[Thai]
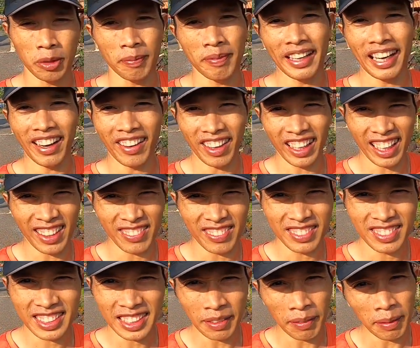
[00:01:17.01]
บไปแล้วนะครับ
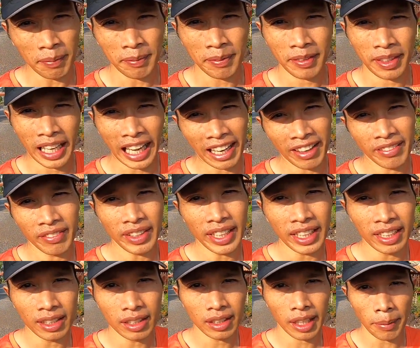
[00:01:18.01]
สำหรับการ
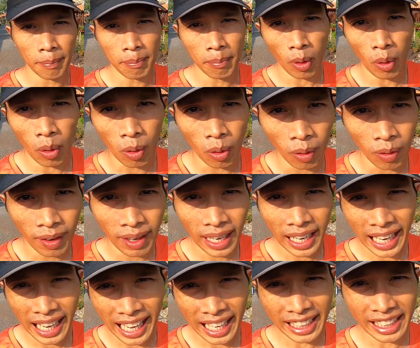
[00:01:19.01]
วิ่งเทมโป
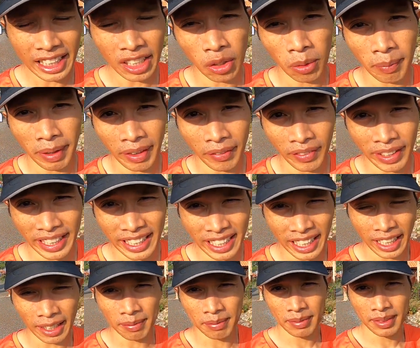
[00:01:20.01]
5 กิโลเมตร วันนี้
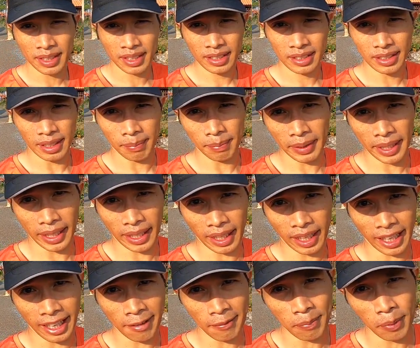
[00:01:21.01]
นะครับสำเร็จ
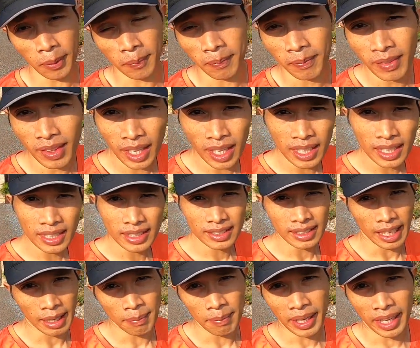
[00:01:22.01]
นะครับผม
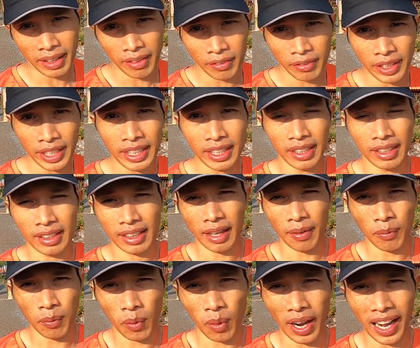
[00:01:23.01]
สามารถวิ่ง
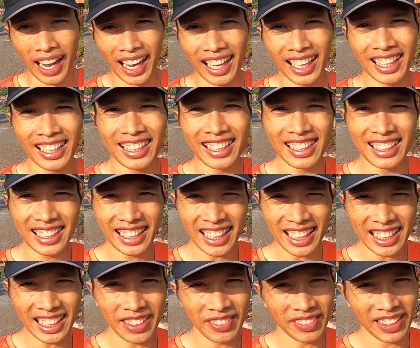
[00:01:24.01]
ต่ำกว่า
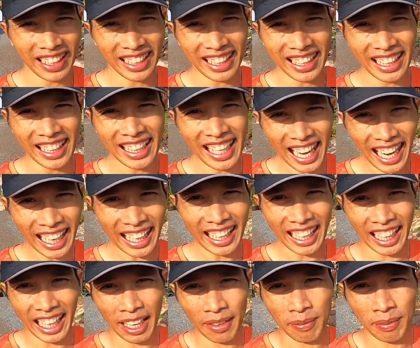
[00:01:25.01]
20 นาทีได้
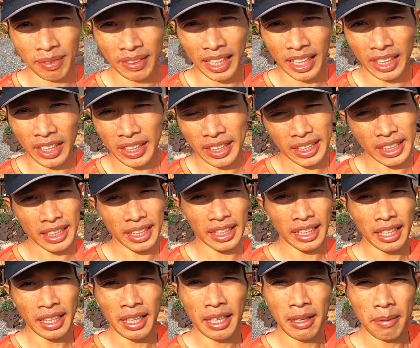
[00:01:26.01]
นะครับ นั่นก็คือ
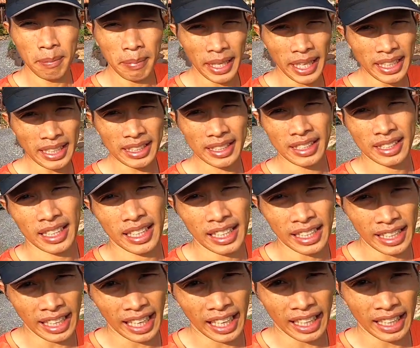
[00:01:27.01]
เพสเฉ
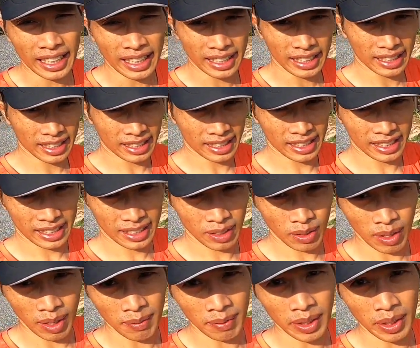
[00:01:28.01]
ลี่ย
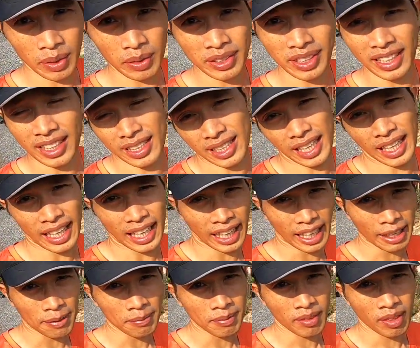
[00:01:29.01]
ความเร็วเฉลี่ย
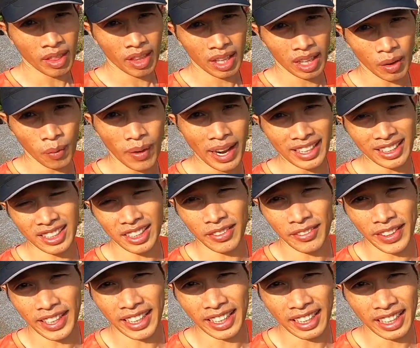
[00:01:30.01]
นะครับระหว่างที่
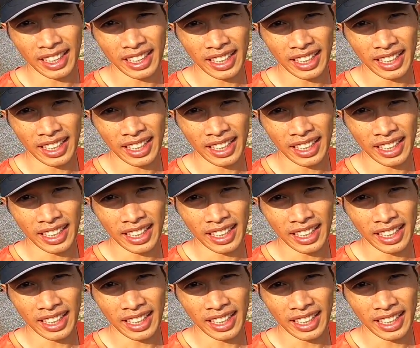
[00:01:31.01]
วิ่ง